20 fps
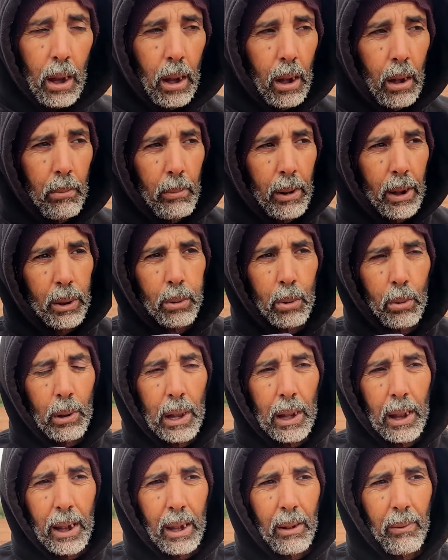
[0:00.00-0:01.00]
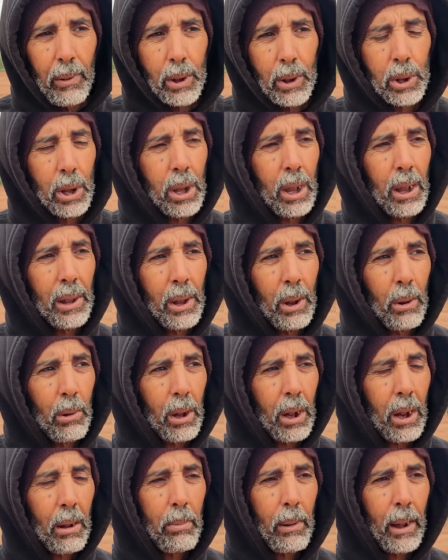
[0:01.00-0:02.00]
المرتو قلت لها كيفاش تجي داو
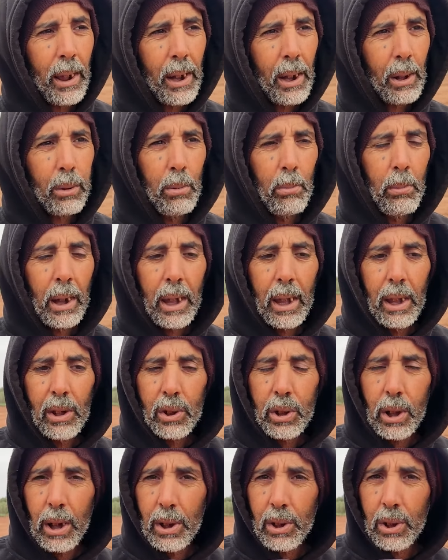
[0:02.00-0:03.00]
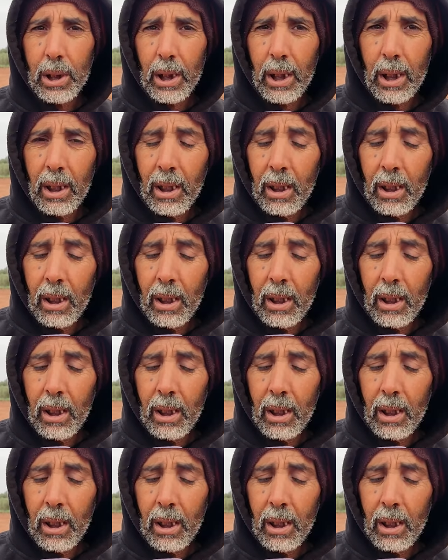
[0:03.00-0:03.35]
لك البقرات وما كاينش راجلك